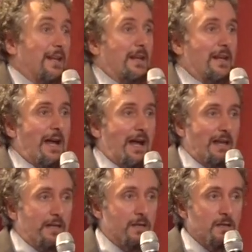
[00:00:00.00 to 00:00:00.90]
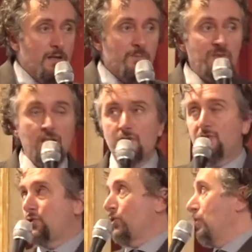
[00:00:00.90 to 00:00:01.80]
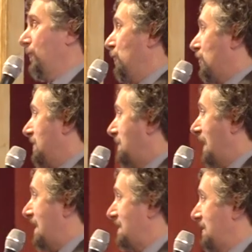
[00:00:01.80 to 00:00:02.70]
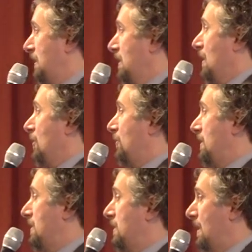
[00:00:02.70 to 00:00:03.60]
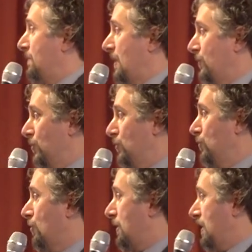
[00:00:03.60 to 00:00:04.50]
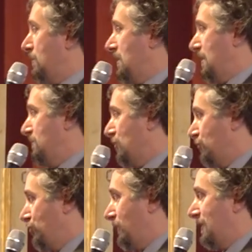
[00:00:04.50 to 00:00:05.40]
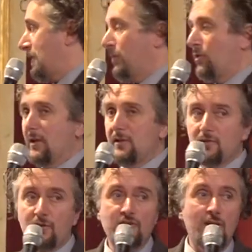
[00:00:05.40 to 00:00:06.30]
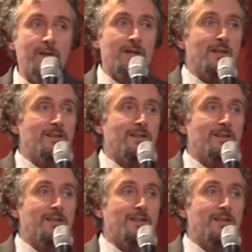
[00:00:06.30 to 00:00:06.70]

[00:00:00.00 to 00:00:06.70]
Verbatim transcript: del liceo vero e proprio c'è stato l'intervento del collega professor Celoria, Elenio Celoria, che ha parlato invece del rapporto